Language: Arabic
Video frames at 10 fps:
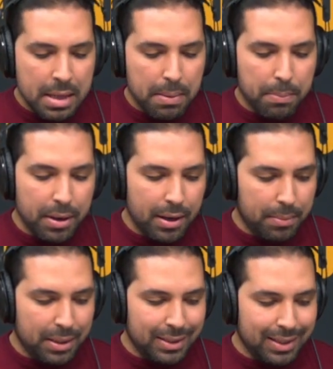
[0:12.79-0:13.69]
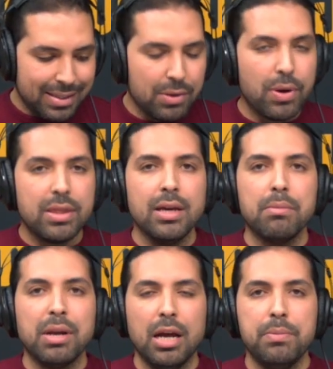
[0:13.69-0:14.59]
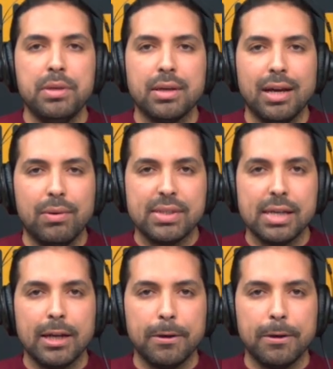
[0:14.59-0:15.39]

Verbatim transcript: بالمنطقة سي وثيق مرحبا بك أهلا وسهلا